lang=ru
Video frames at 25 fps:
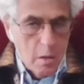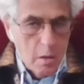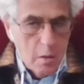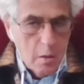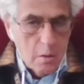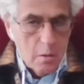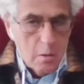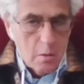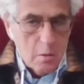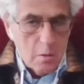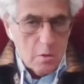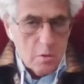
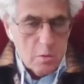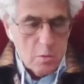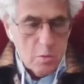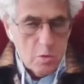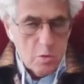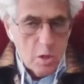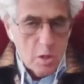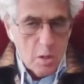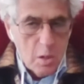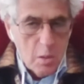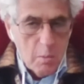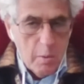Э,
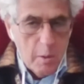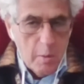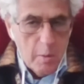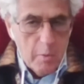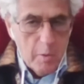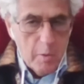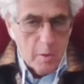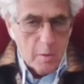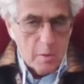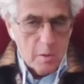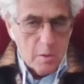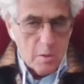случайно
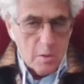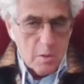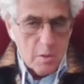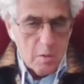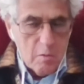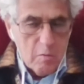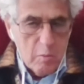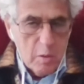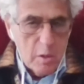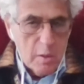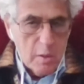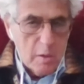попал
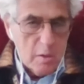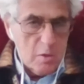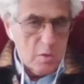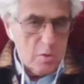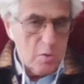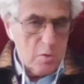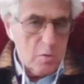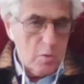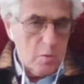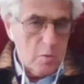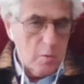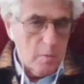в
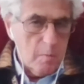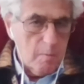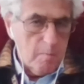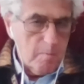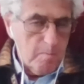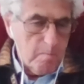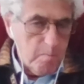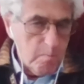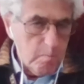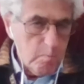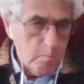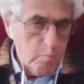
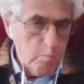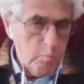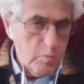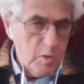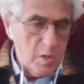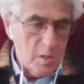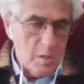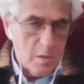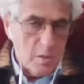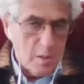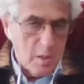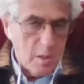больницу
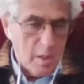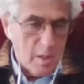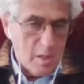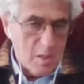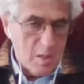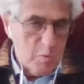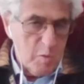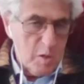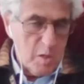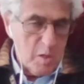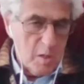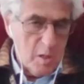перед,
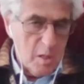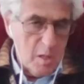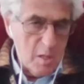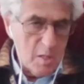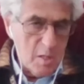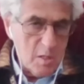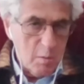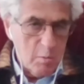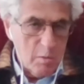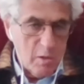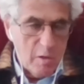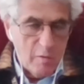как раз перед
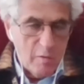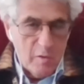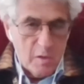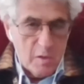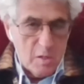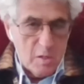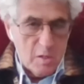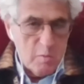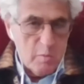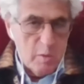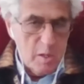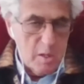арестом, на
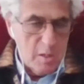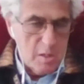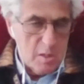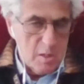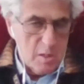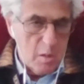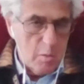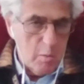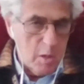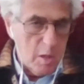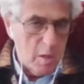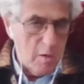выходе из
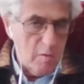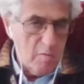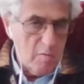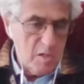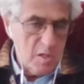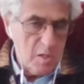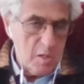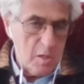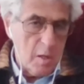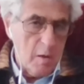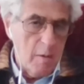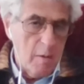больницы меня
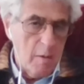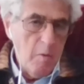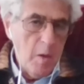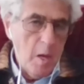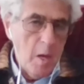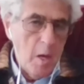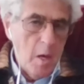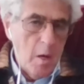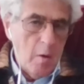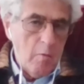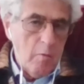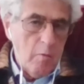взяли.
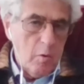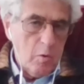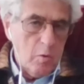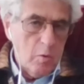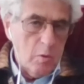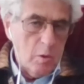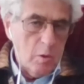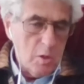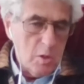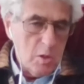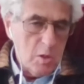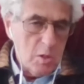
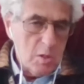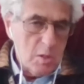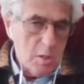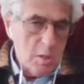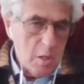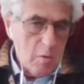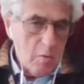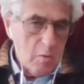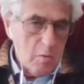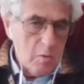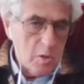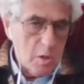Вот. Но ну, даже
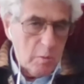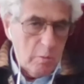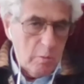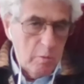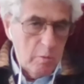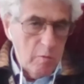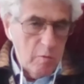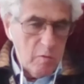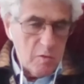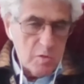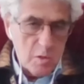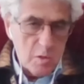здоровый
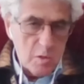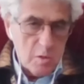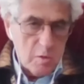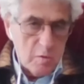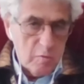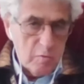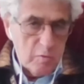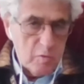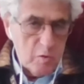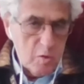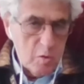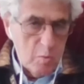человек моего
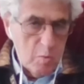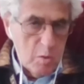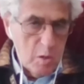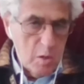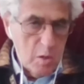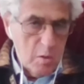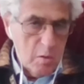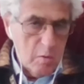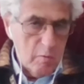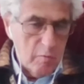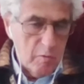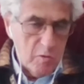возраста в
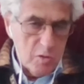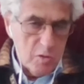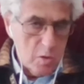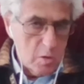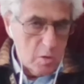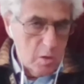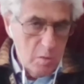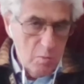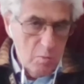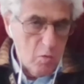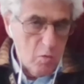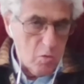тюрьме
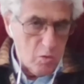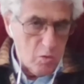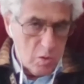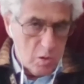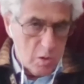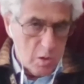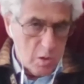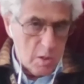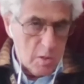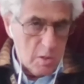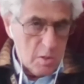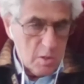выжить не
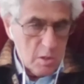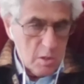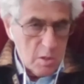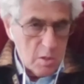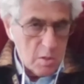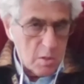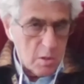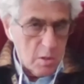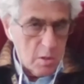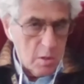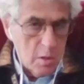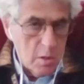может
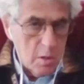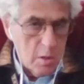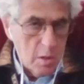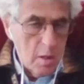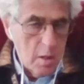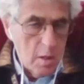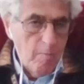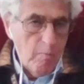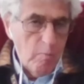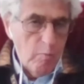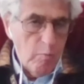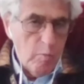российской.
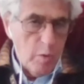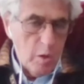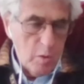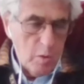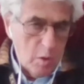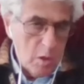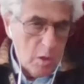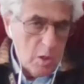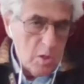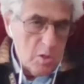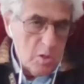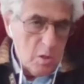Да?
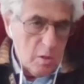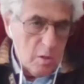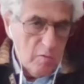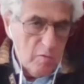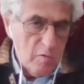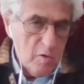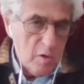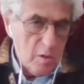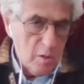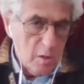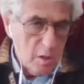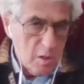Поэтому, конечно,
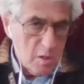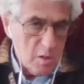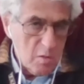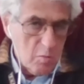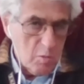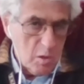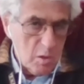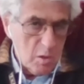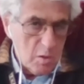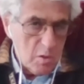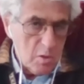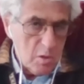это верная
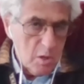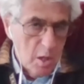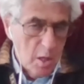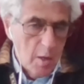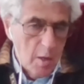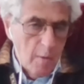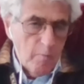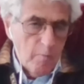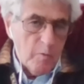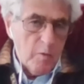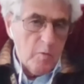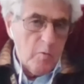смерть.
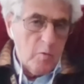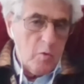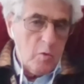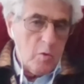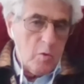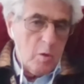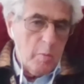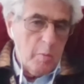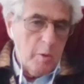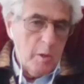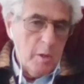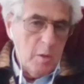
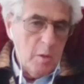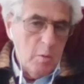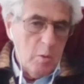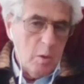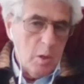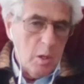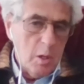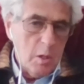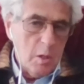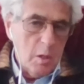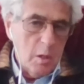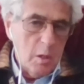Вот. И
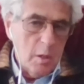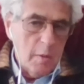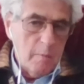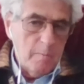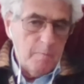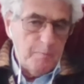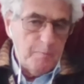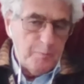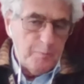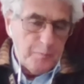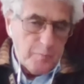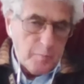поэтому,
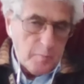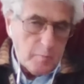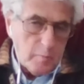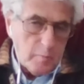когда